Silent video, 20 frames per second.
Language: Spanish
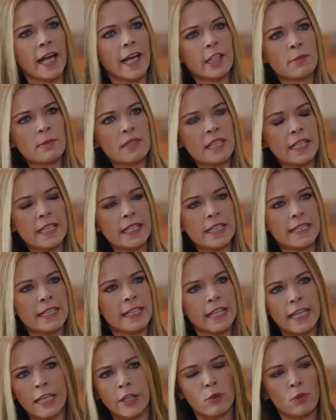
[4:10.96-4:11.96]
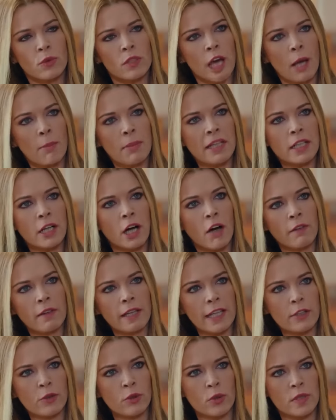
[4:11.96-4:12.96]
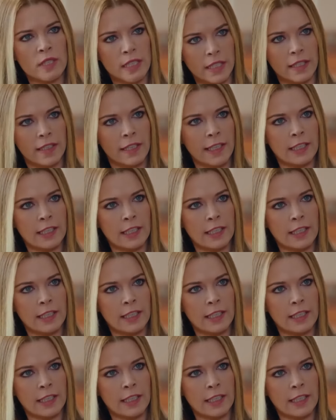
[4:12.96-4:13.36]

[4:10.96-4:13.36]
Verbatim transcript: que llegó a nuestras vidas no hemos parado de pelear, ¿no te das